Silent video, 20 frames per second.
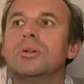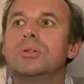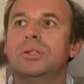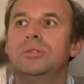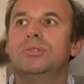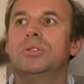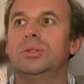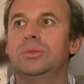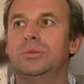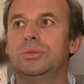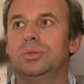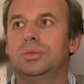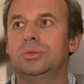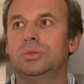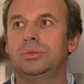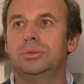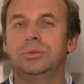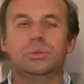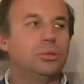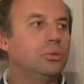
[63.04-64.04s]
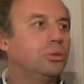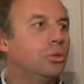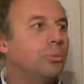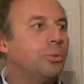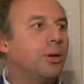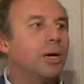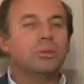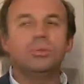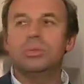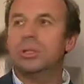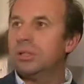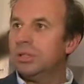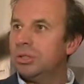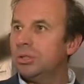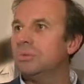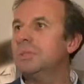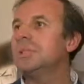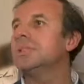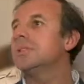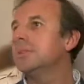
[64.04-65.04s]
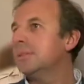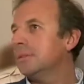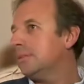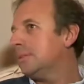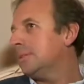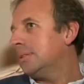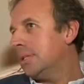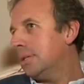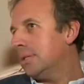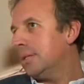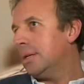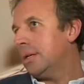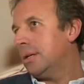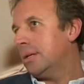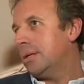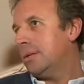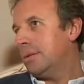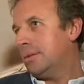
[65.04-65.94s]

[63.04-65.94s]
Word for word: quand il fait trop chaud. Donc une température à 18, c'est idéal.